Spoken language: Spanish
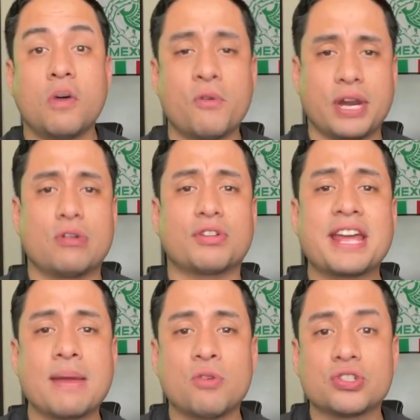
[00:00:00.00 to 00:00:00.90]
como
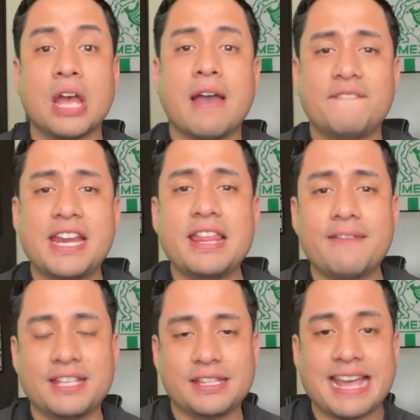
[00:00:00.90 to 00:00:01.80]
recordaremos, viene
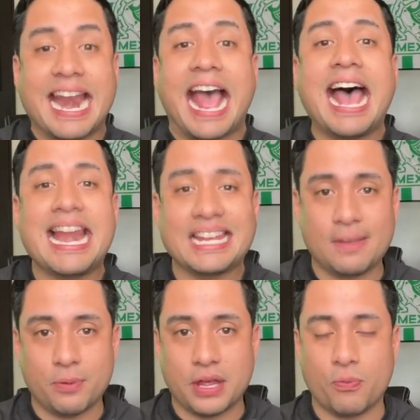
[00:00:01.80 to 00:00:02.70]
de visitar al
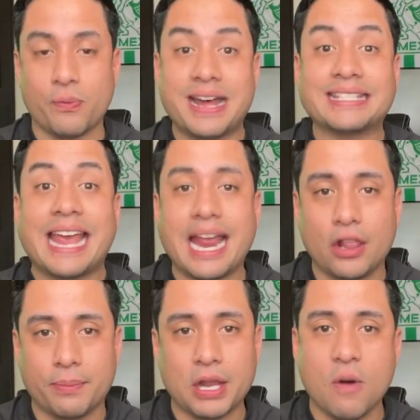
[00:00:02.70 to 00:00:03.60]
equipo de Pumas
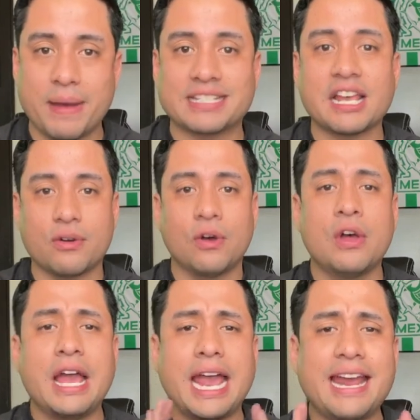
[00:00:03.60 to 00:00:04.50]
el domingo pasado.
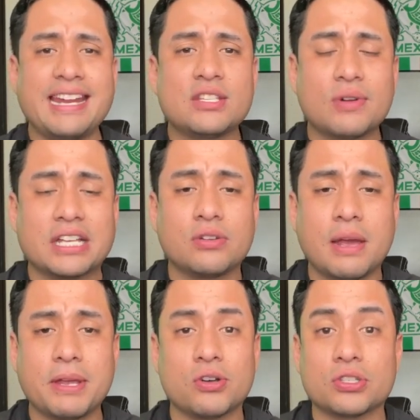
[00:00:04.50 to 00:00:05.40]
En esa ocasión,
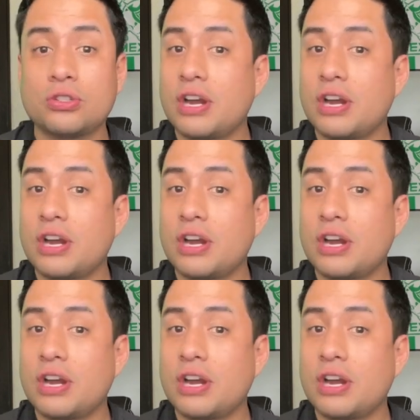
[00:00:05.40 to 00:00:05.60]
amigos,